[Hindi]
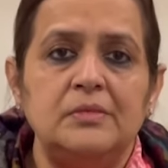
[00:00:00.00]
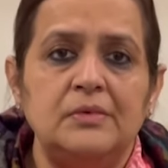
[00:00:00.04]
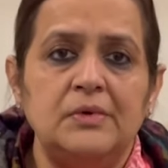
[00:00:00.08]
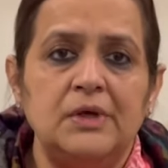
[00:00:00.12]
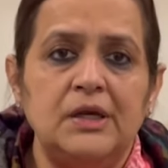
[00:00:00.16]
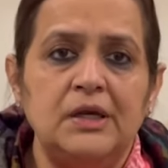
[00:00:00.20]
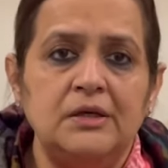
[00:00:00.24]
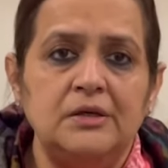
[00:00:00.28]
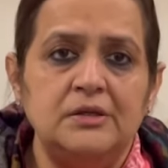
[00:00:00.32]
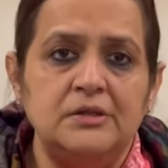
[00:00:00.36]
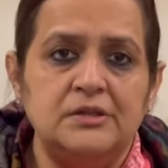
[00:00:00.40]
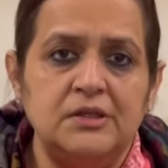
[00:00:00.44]

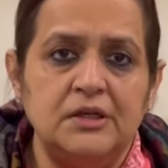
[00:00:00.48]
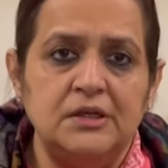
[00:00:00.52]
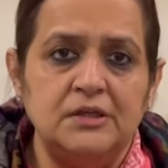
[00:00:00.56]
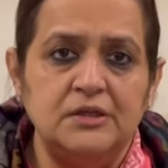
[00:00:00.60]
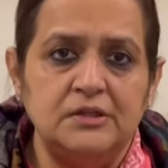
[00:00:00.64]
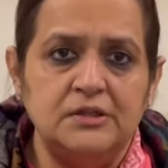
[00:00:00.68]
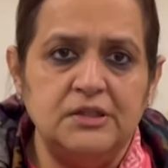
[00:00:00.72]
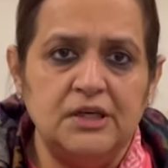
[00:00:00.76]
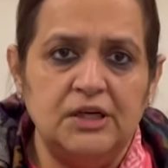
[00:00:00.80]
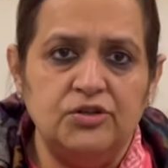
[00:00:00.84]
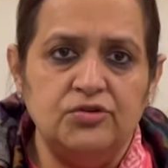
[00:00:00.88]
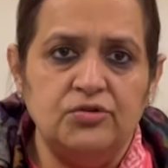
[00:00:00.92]

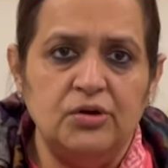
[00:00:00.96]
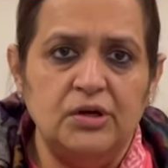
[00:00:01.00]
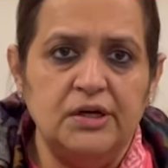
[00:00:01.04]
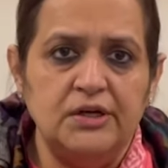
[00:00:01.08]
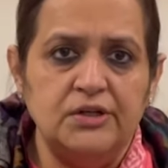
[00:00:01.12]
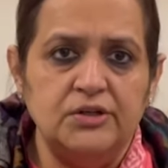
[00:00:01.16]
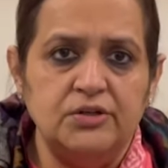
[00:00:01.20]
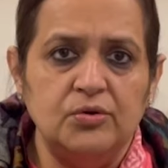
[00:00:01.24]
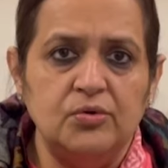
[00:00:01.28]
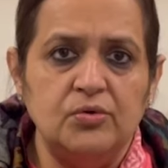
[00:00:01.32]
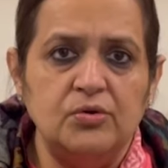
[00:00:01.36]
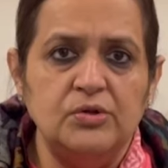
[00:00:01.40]
सेक्सुअल
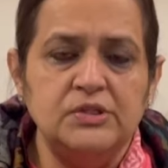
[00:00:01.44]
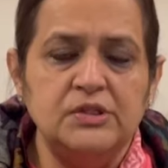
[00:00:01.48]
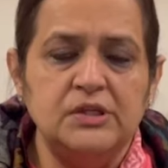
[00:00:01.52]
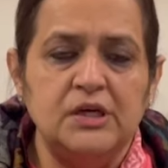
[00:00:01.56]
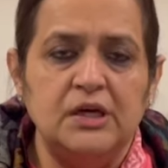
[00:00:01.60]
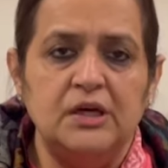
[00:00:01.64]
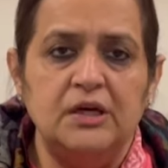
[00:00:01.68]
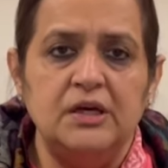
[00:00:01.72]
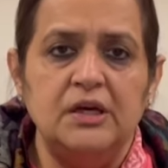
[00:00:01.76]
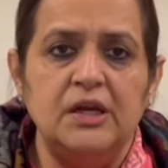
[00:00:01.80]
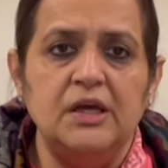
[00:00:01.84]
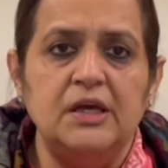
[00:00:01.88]
इंटरकोर्स
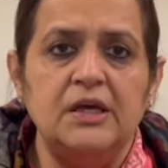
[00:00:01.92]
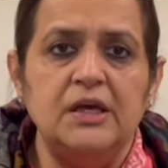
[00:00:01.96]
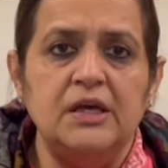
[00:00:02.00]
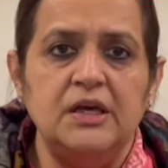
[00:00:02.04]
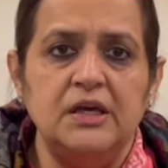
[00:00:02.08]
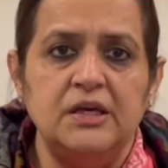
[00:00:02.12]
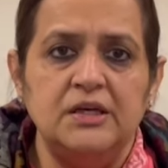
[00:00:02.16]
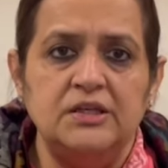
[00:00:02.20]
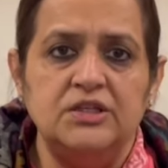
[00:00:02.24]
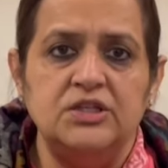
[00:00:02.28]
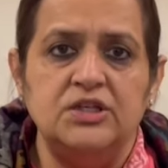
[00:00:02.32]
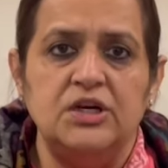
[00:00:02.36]
करने की
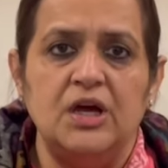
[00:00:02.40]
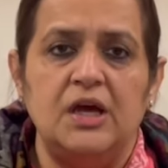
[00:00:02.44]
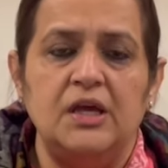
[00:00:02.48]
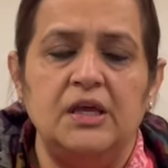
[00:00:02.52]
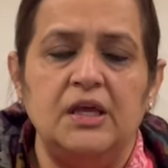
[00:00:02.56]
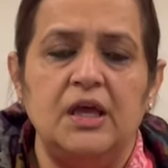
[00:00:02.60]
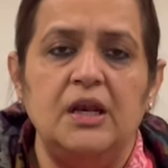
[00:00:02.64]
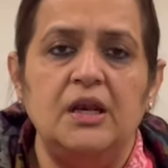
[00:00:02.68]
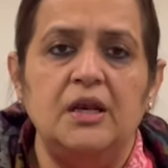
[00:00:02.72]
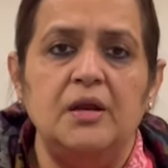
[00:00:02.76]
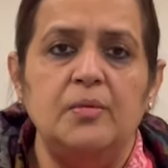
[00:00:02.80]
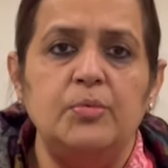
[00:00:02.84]
इच्छा
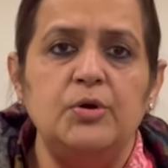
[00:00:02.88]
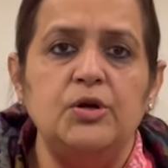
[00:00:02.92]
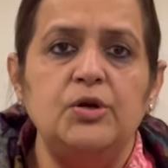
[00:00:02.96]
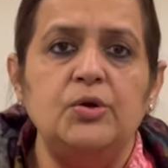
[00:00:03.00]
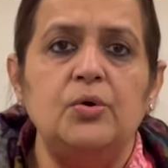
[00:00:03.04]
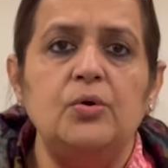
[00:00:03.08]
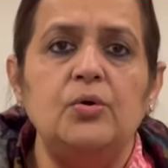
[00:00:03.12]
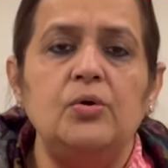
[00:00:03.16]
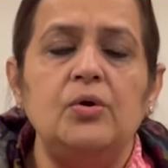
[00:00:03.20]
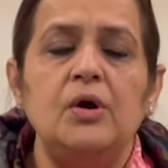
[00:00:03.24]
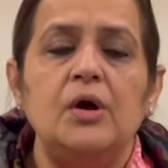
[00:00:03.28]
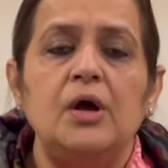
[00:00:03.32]
या
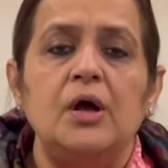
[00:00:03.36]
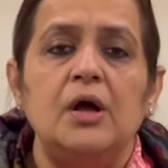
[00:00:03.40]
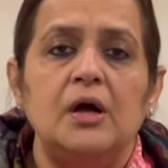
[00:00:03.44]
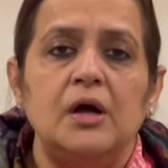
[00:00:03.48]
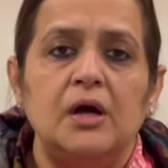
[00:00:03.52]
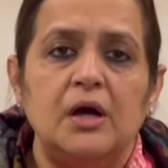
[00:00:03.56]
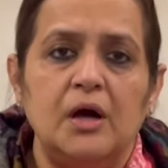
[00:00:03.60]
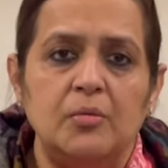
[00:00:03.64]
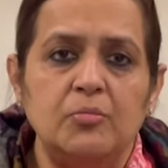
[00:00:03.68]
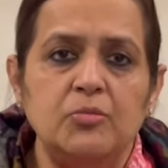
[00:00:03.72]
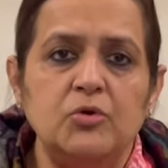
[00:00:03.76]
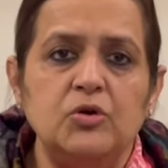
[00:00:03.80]
लिबिडो
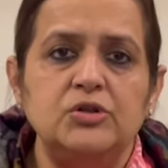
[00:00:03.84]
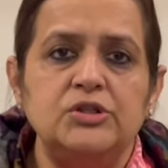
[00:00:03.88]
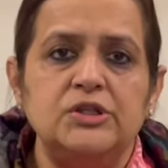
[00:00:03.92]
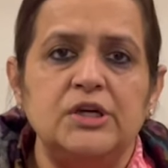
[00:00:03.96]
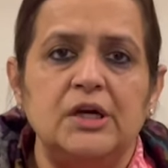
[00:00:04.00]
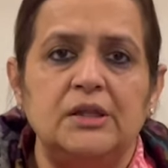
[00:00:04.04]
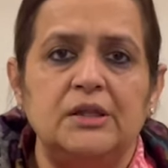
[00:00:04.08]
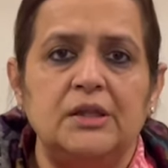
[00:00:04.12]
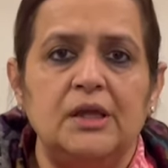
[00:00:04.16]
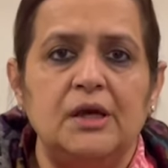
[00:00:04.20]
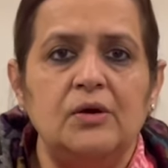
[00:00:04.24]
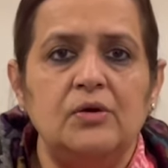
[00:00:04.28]
कम हो
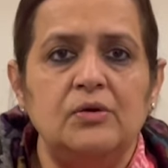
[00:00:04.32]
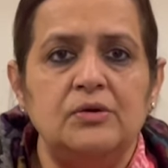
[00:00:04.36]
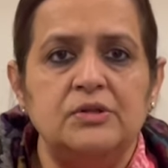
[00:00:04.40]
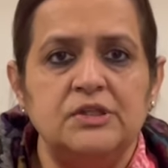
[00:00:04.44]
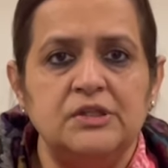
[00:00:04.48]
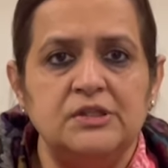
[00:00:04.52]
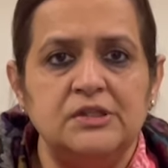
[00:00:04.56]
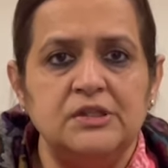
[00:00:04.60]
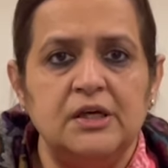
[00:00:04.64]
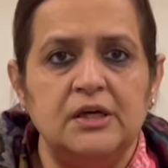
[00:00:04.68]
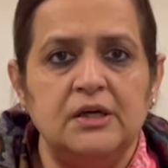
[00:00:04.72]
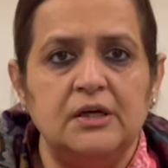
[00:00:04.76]
जाता है और
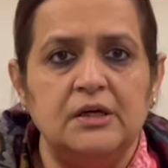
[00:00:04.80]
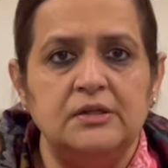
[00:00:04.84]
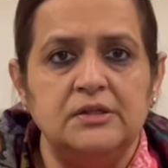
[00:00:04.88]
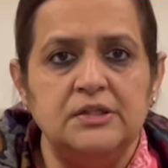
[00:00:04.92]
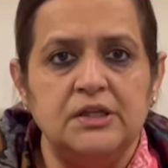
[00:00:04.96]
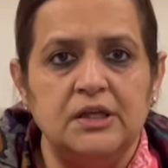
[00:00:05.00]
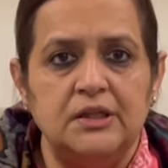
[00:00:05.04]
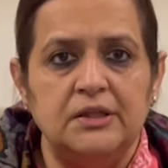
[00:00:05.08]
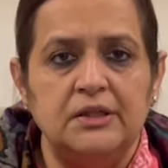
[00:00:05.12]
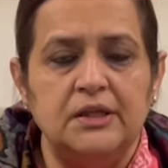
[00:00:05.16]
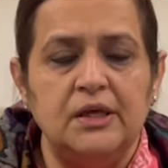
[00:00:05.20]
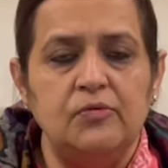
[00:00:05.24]
जिसके
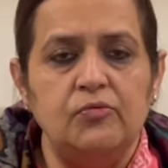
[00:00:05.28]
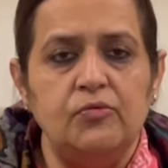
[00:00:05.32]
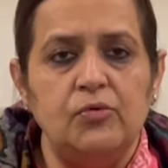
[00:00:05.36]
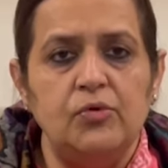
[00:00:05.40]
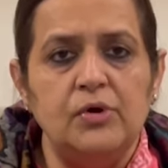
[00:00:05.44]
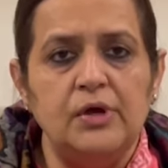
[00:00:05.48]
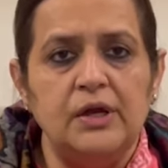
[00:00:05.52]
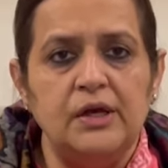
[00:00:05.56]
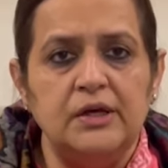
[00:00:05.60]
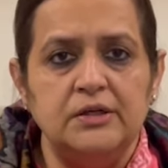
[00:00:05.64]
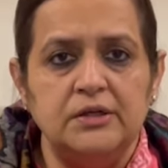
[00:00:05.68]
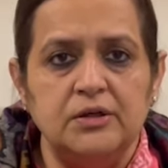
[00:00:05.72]
चलते
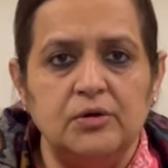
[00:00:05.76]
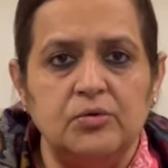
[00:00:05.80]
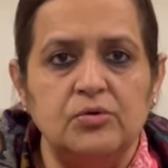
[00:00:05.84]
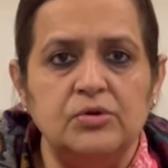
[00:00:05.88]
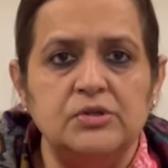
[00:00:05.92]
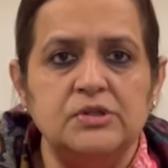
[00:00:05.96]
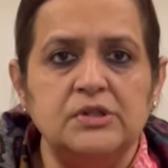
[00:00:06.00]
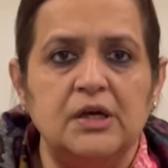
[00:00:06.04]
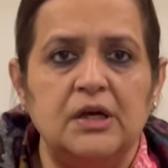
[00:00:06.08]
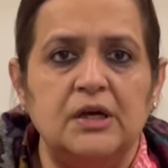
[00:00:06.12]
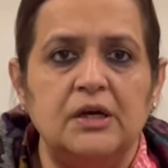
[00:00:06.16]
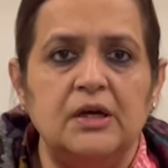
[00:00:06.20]
वो
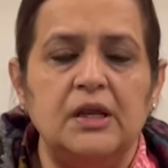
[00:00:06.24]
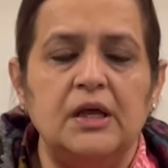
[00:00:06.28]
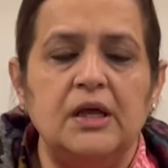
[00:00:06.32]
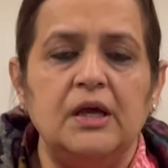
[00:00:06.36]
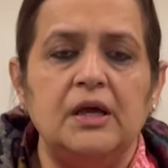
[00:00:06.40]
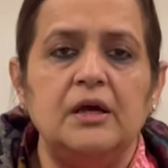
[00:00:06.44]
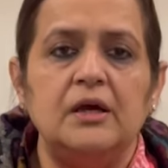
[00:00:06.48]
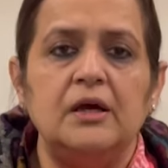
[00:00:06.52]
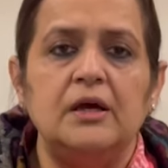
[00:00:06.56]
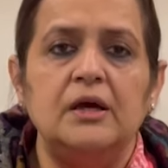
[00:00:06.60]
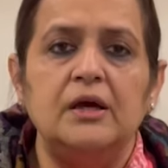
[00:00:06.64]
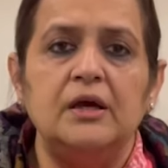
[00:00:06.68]
इंटरकोर्स करने
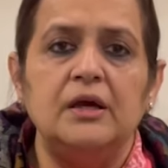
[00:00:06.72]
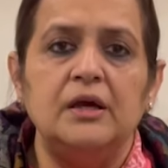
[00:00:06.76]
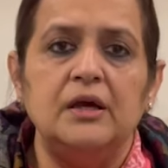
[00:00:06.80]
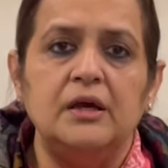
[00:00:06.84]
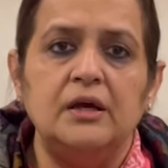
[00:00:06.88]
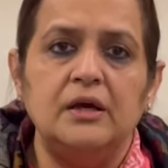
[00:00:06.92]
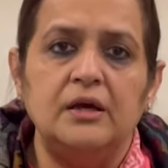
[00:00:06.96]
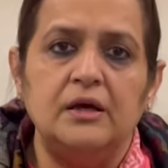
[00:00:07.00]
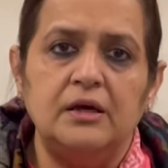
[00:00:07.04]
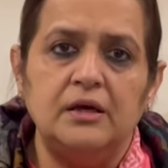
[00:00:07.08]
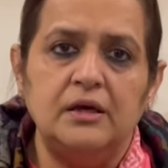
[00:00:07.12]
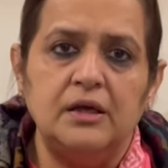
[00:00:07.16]

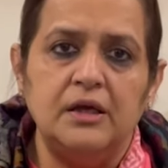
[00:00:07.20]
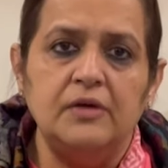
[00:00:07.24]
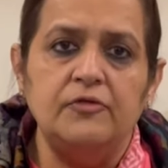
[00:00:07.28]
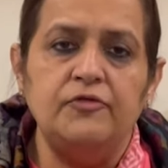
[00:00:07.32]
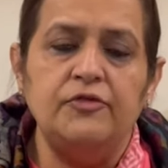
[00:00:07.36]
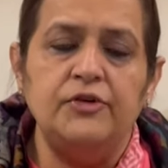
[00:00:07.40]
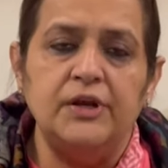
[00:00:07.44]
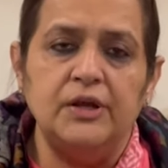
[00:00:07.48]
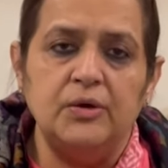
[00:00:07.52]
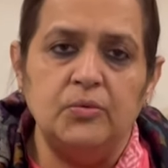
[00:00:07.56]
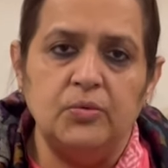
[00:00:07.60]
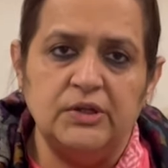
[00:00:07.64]
की
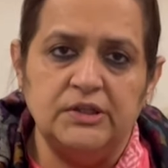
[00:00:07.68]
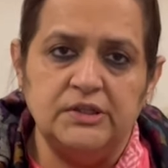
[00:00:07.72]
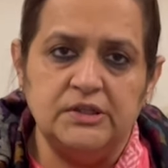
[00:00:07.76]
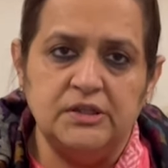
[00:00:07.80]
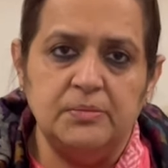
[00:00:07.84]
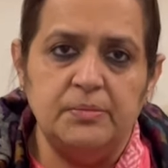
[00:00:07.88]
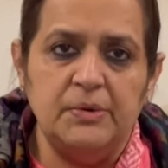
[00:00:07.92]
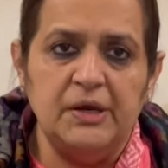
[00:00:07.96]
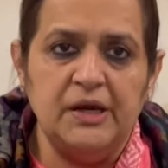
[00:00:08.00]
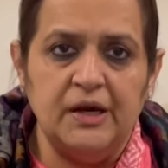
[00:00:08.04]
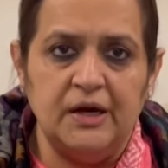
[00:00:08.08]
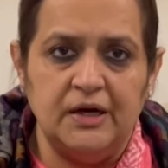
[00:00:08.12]

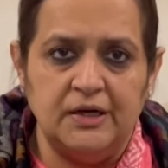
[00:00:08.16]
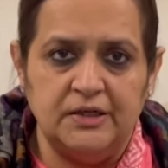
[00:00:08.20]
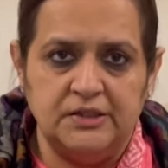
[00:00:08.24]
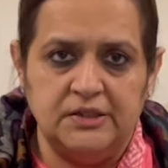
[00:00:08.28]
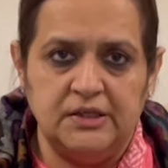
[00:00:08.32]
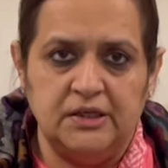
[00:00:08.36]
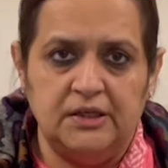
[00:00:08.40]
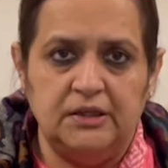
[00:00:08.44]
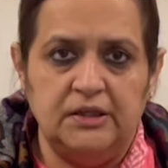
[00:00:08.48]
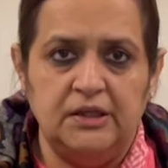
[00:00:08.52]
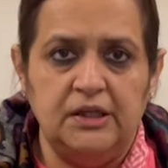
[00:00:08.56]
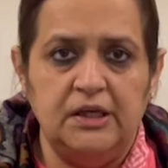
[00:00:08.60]
फ्रीक्वेंसी भी घट
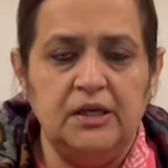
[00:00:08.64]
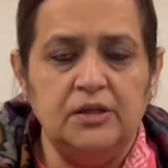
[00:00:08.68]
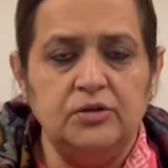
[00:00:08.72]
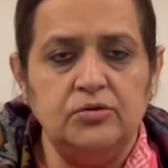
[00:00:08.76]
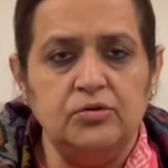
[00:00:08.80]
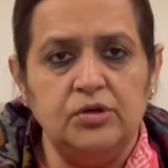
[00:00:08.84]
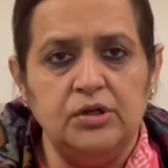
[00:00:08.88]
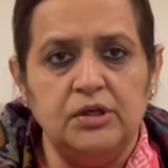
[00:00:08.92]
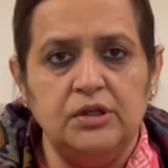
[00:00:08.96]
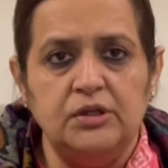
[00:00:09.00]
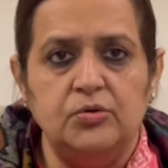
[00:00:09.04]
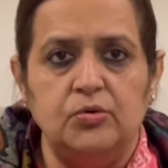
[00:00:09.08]
सकती है
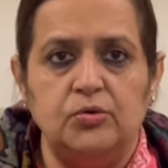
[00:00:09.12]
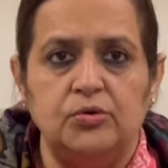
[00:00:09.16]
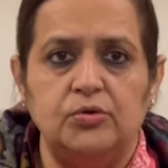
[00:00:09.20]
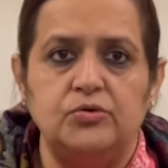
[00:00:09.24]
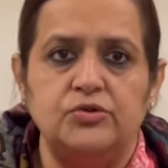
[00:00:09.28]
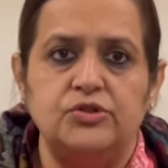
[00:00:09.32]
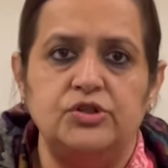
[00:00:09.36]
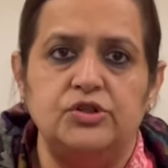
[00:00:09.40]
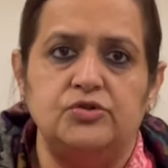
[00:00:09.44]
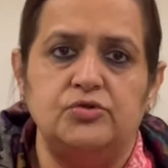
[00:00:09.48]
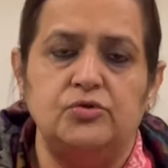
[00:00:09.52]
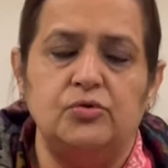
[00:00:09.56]
तो ये दोनों
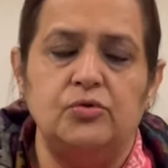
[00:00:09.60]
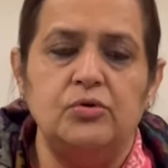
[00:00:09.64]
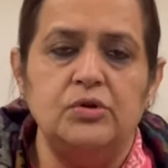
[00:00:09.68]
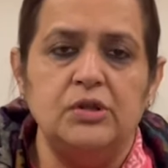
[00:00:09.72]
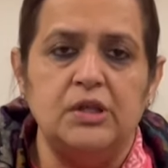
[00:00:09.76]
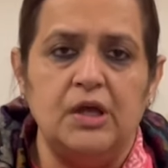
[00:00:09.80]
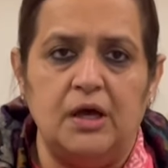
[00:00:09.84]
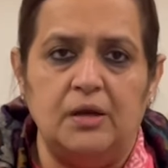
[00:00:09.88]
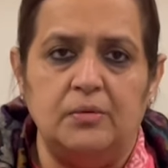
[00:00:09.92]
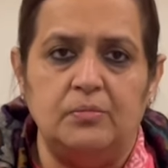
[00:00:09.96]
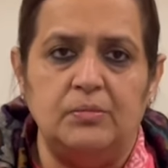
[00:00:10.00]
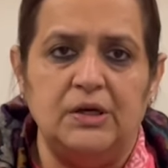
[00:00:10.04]
चीज़ों को
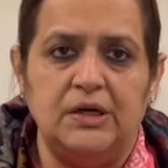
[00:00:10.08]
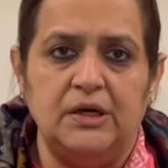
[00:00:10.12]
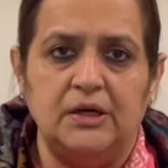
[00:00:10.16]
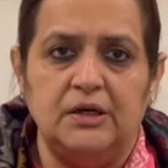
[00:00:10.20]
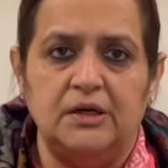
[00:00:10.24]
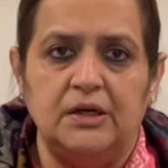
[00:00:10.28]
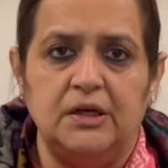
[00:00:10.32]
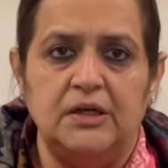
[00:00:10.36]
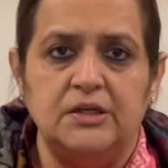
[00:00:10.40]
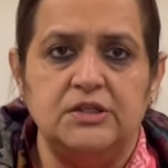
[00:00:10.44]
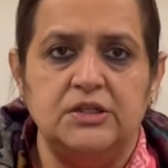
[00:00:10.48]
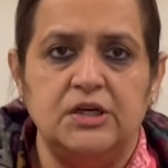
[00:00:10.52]
ध्यान में
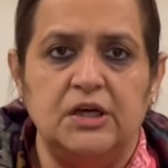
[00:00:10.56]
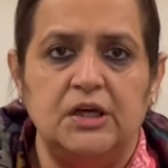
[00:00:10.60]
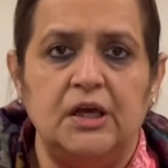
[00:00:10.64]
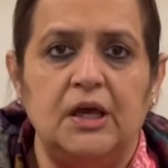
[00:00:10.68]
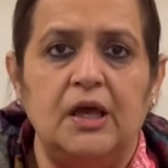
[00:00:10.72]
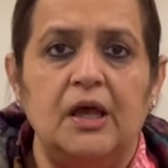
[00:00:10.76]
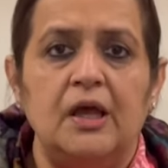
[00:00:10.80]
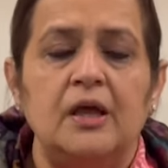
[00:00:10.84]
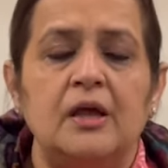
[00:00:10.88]
रखना चाहिए